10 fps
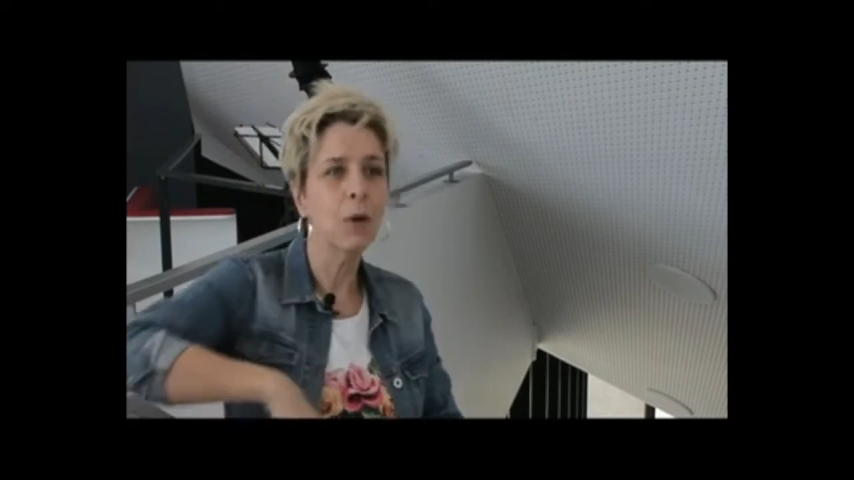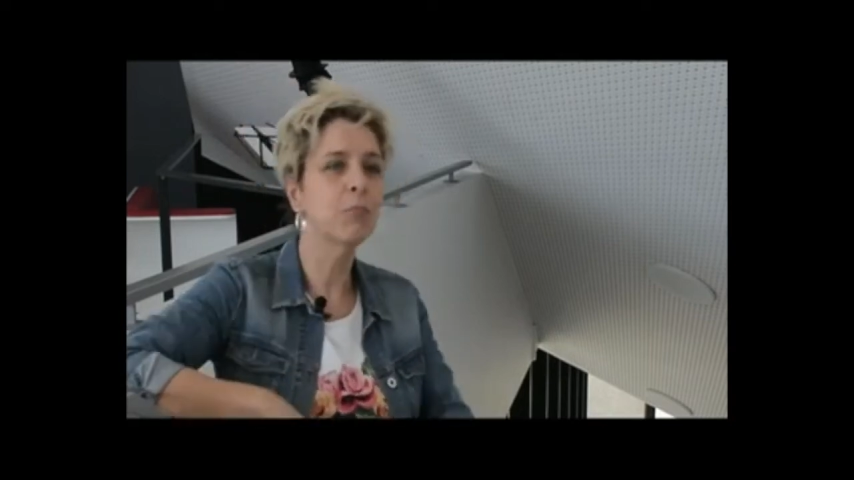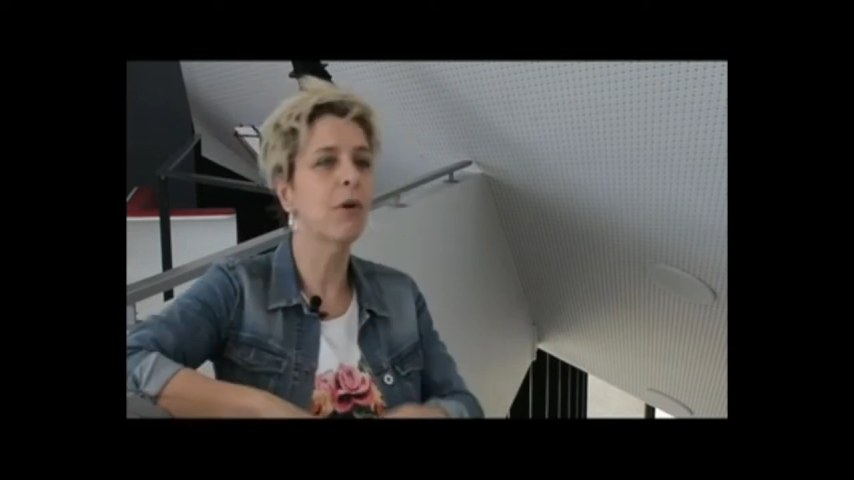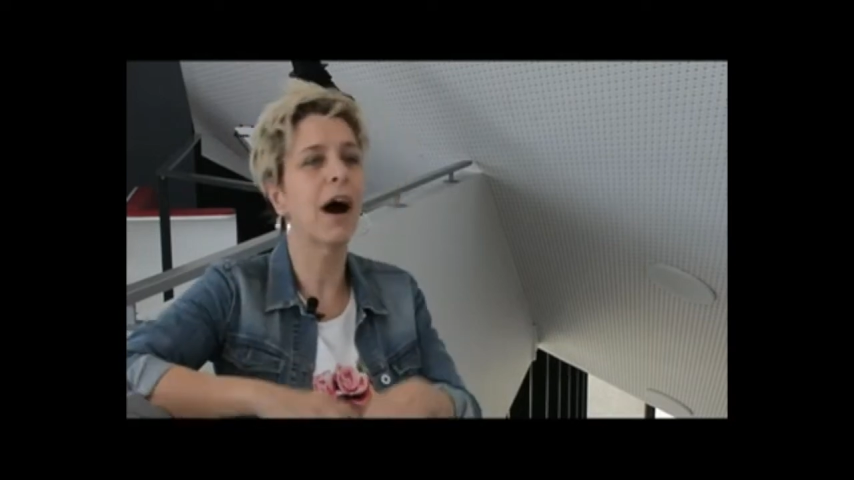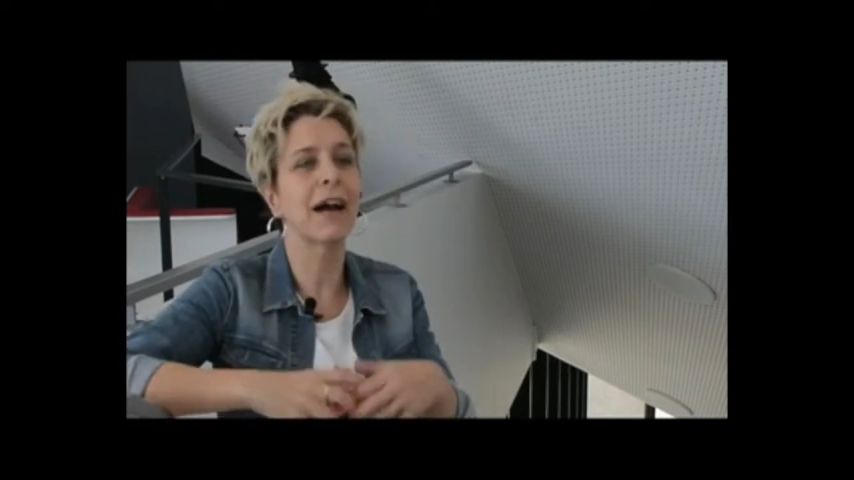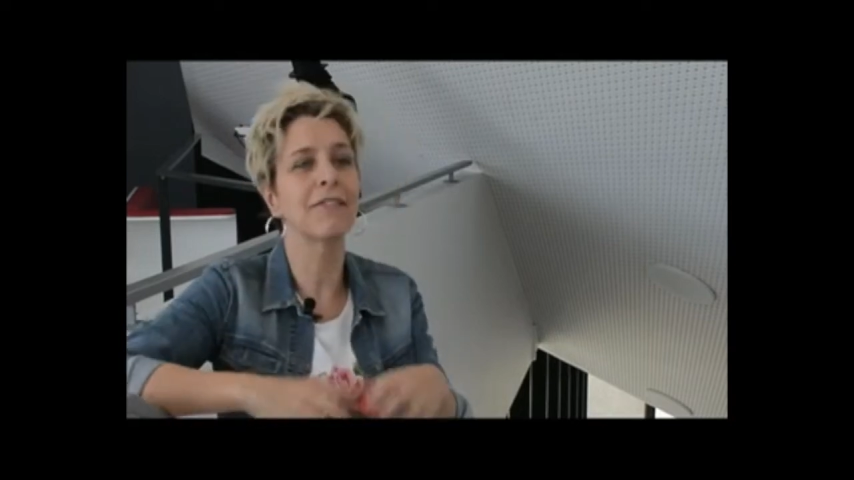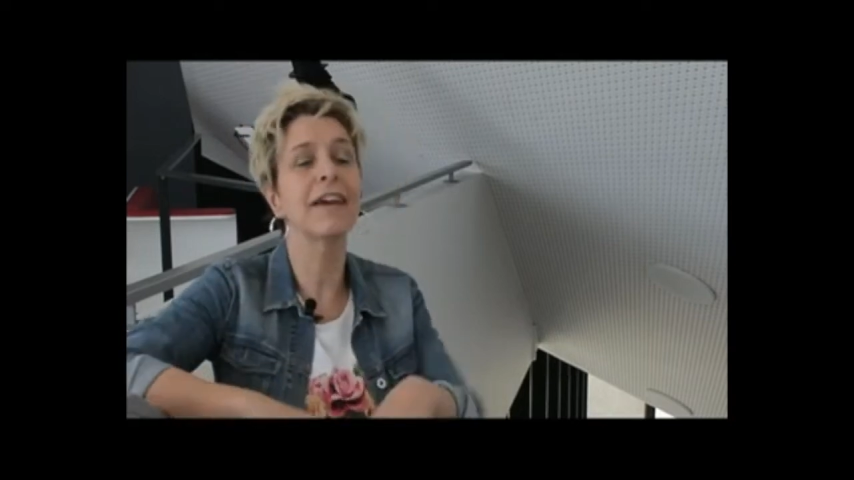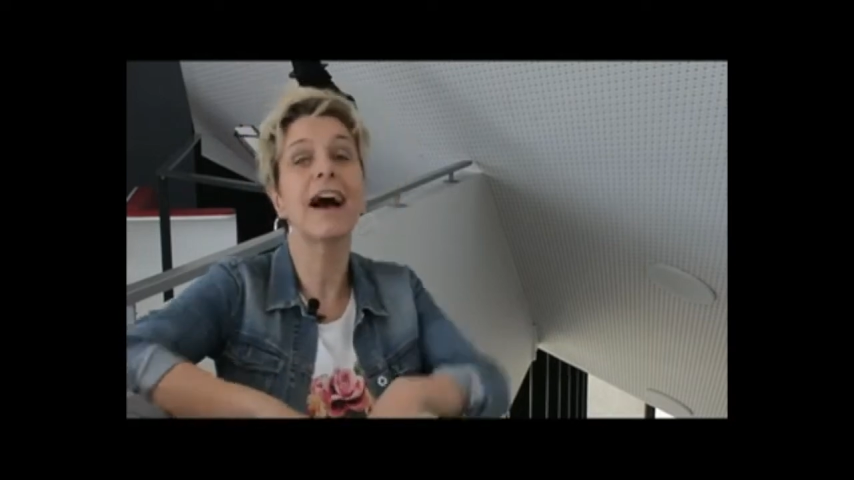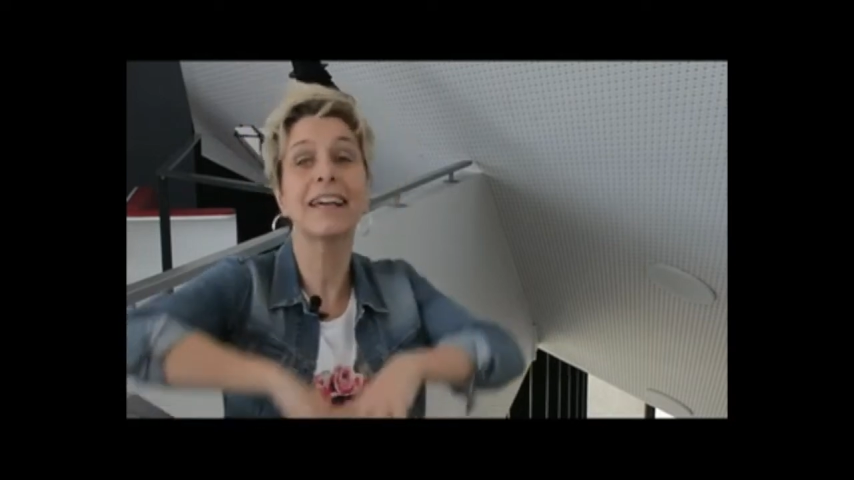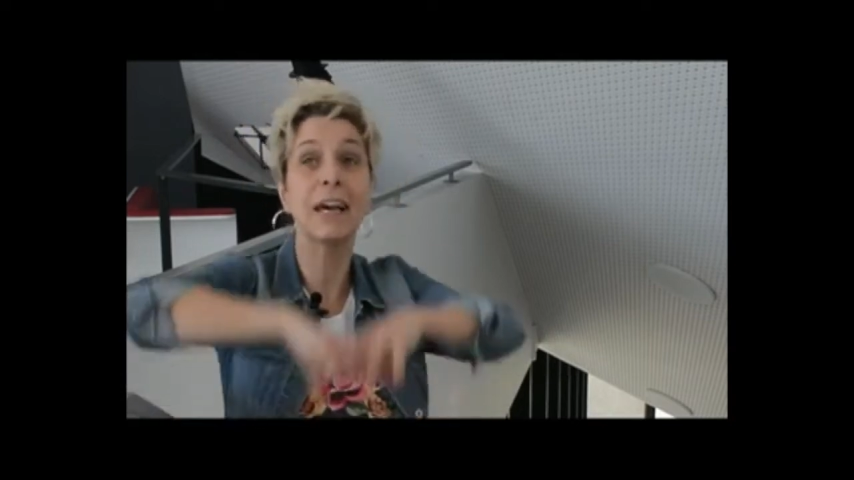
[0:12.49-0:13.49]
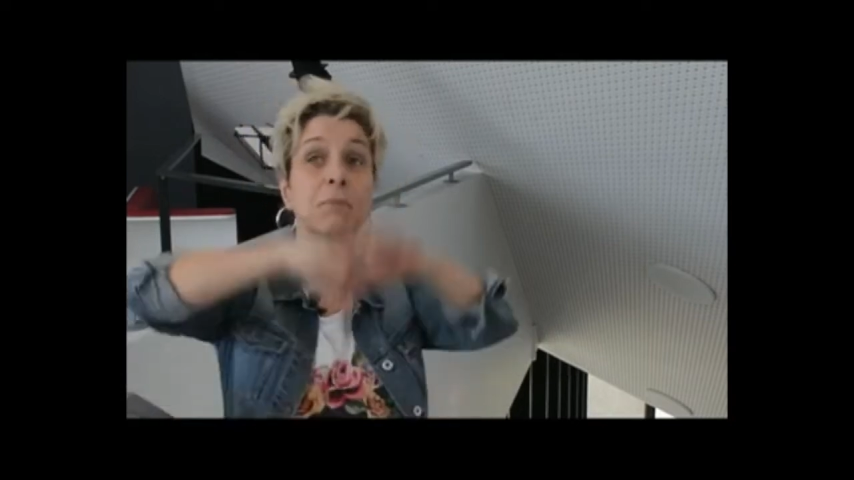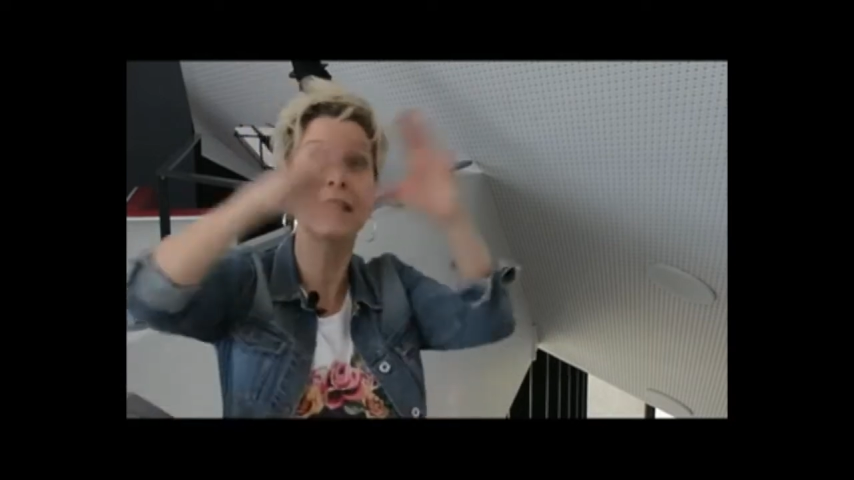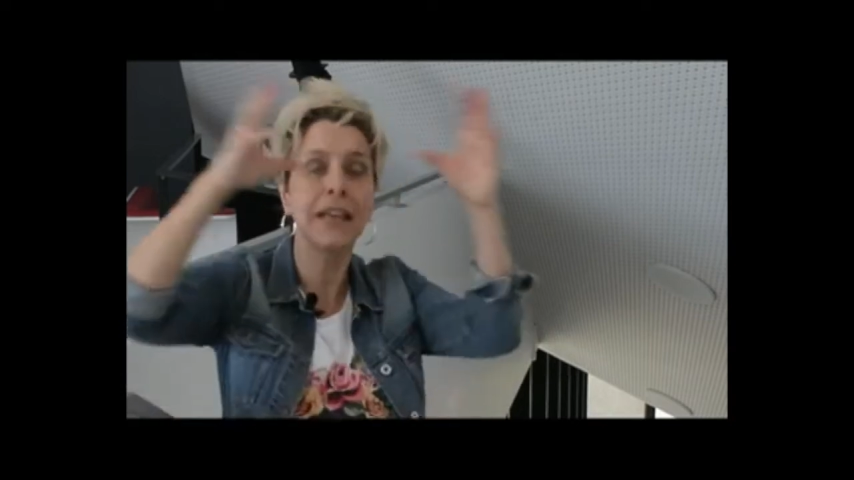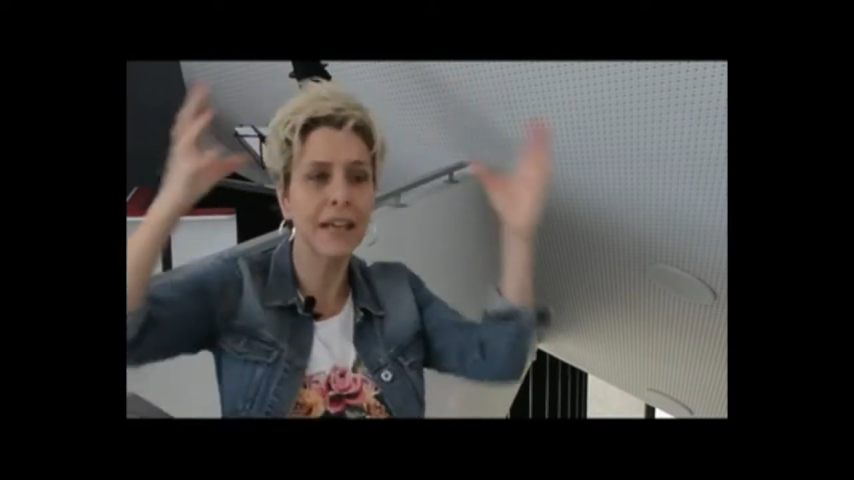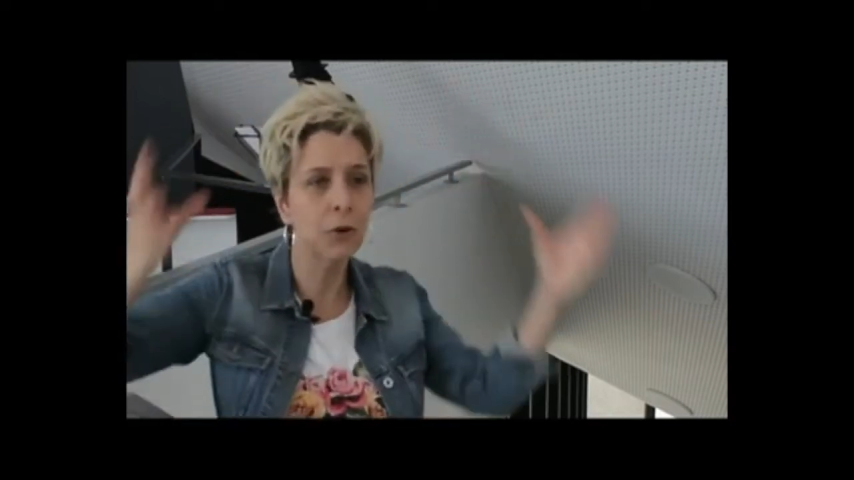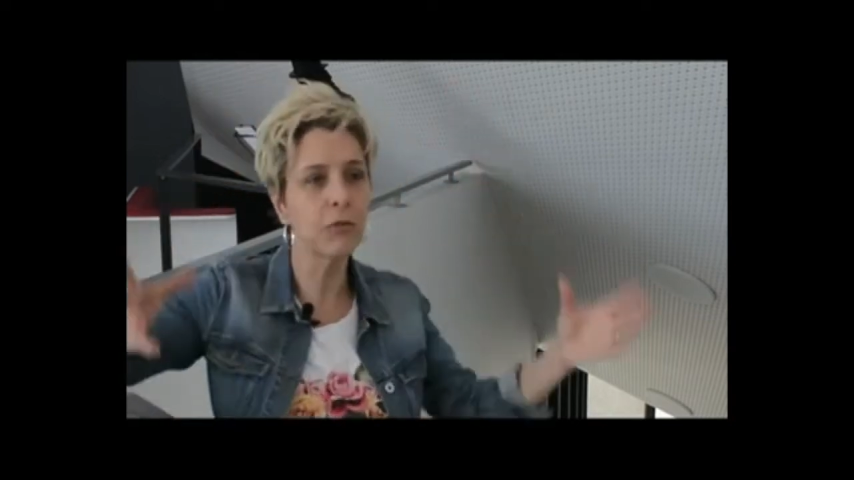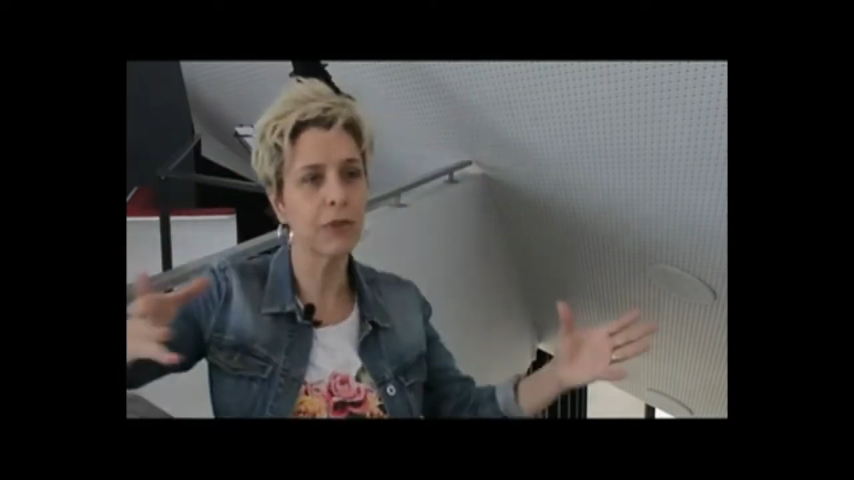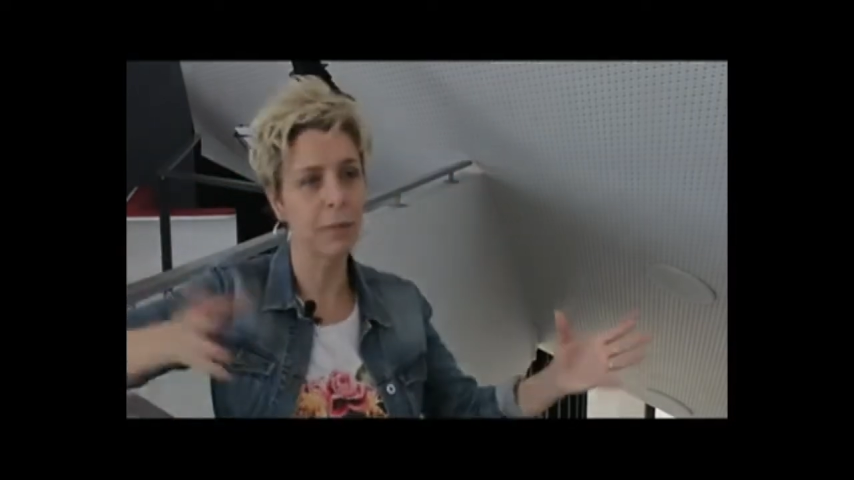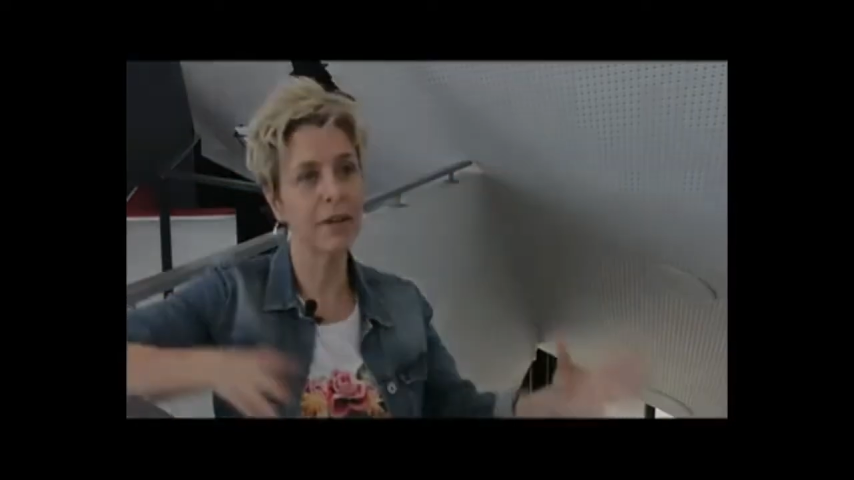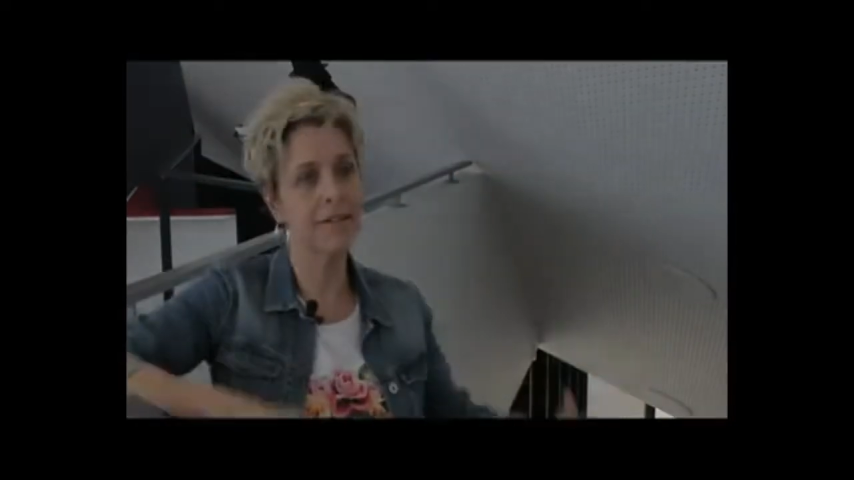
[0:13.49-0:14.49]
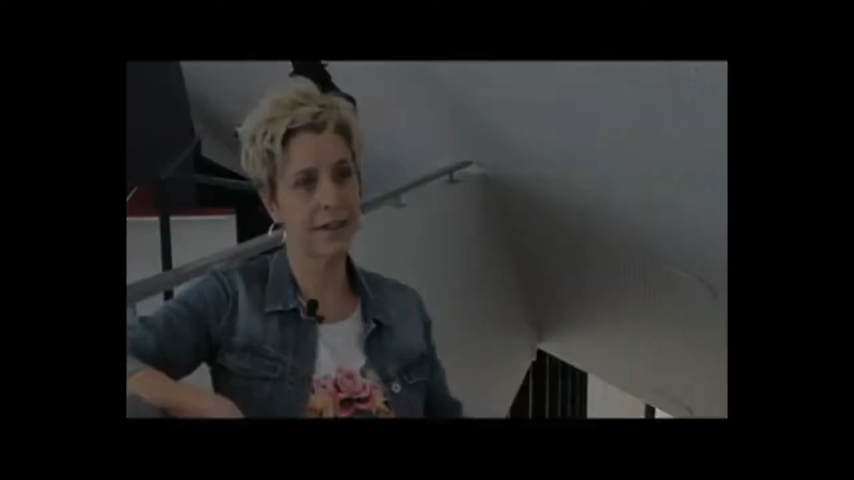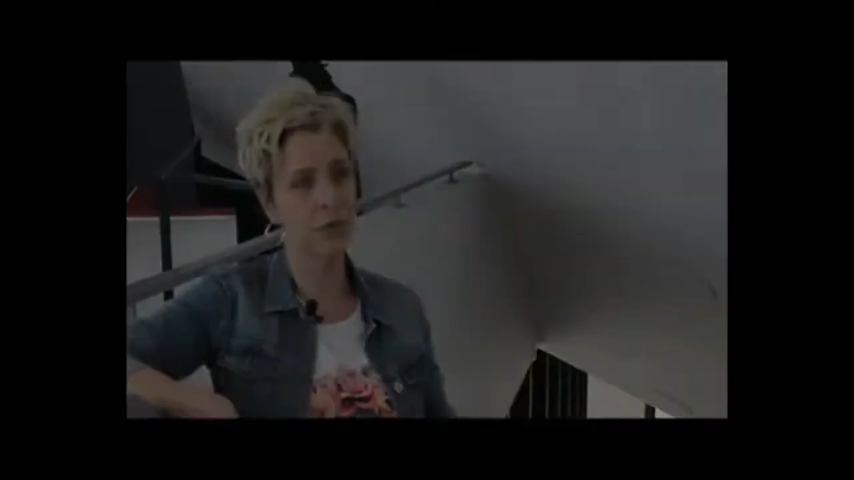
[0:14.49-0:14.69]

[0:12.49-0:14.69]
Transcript: pour arriver à capter et gonfler bien sa